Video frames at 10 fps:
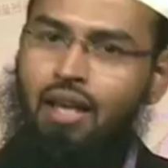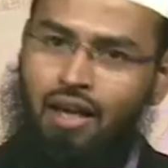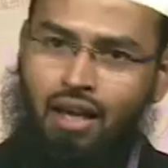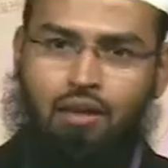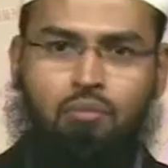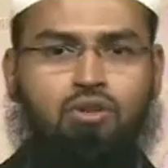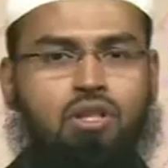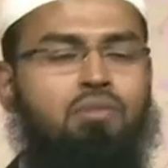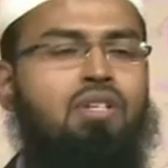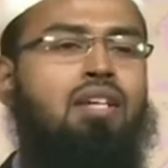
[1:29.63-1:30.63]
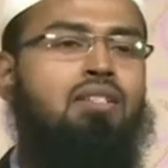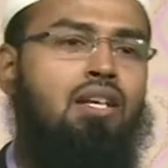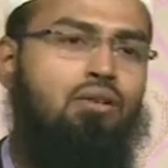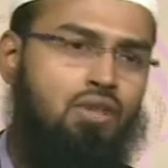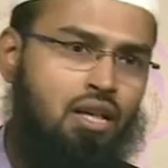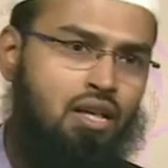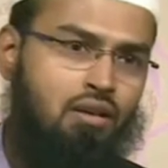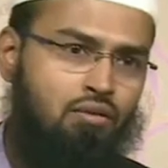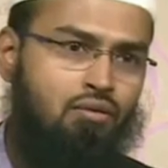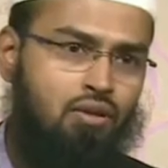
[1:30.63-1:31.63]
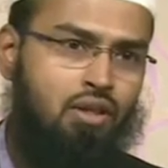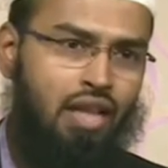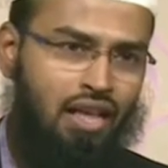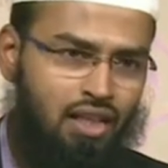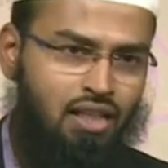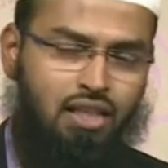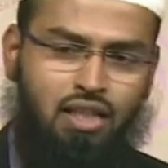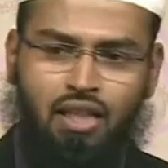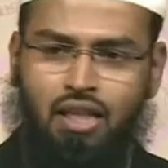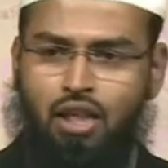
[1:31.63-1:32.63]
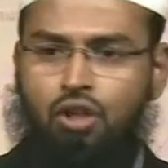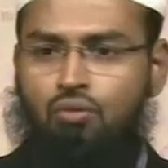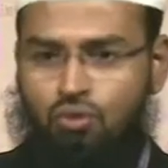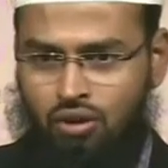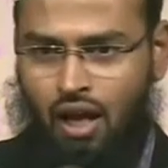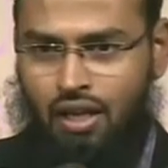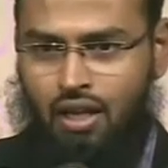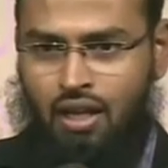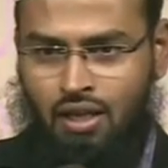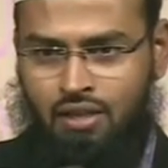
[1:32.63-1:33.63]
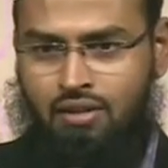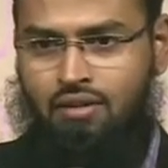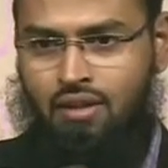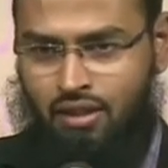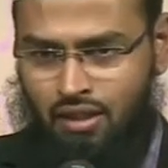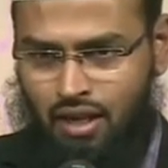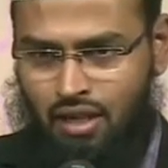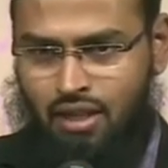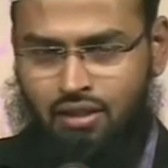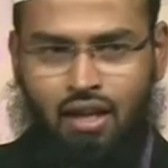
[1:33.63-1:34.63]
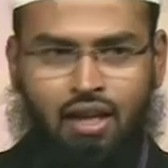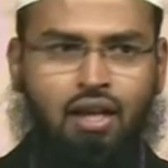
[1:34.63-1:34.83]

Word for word: एक अरब मुस्लिम साइंसदान ने उसकी उसकी तहकीक की थी कि ये क्यों होता है इंसान चक्कर खा जाता है